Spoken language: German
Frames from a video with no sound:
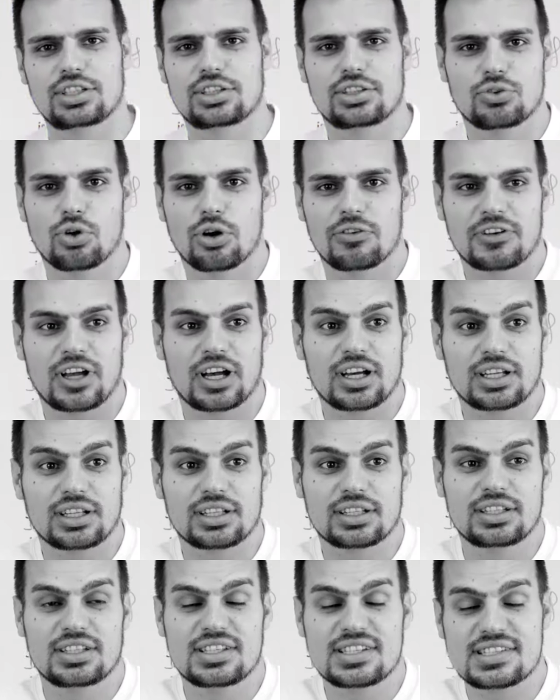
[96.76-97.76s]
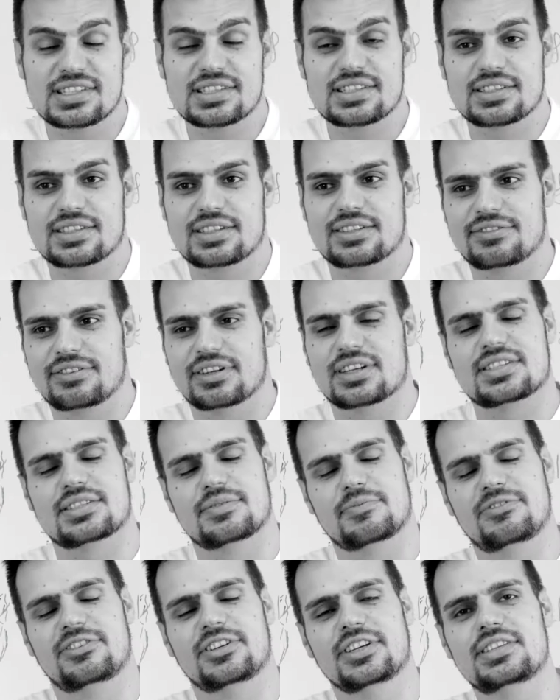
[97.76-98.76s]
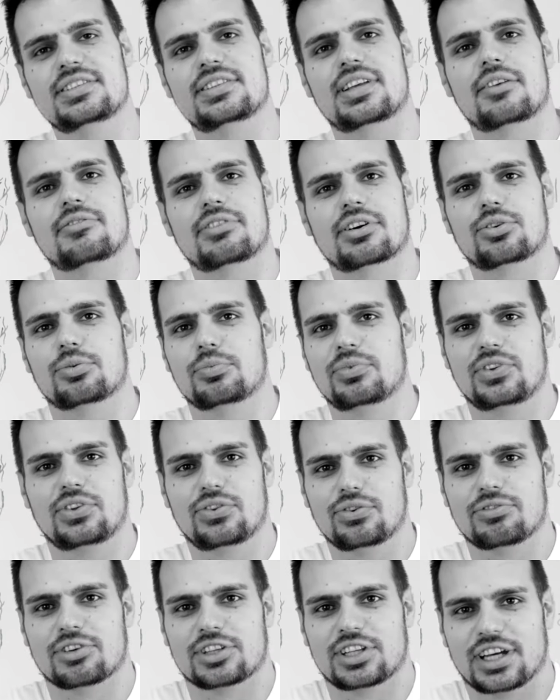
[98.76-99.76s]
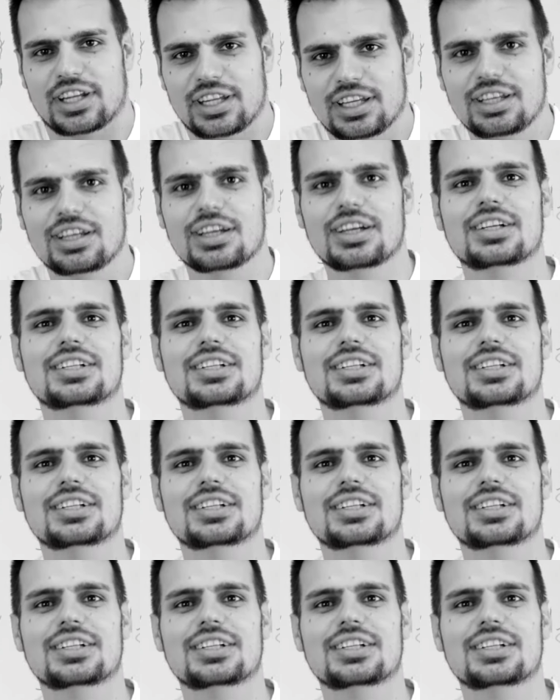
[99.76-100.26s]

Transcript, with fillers: Nerfgang ist quasi Pflicht, einfach um sich zu verteidigen.